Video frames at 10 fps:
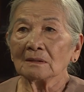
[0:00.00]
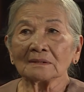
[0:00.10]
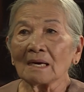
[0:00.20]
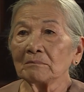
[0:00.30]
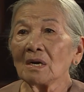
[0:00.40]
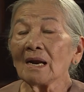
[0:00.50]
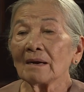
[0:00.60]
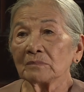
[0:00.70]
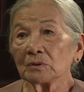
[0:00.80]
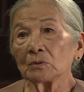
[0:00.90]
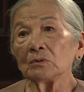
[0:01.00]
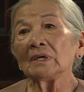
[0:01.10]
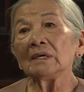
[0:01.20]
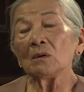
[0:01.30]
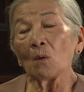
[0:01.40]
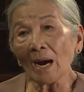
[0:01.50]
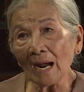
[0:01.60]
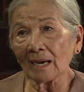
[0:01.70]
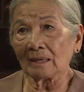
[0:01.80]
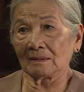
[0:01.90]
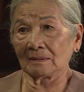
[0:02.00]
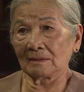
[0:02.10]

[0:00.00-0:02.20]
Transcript: con chậm nó làm cho tôi nghi quá à.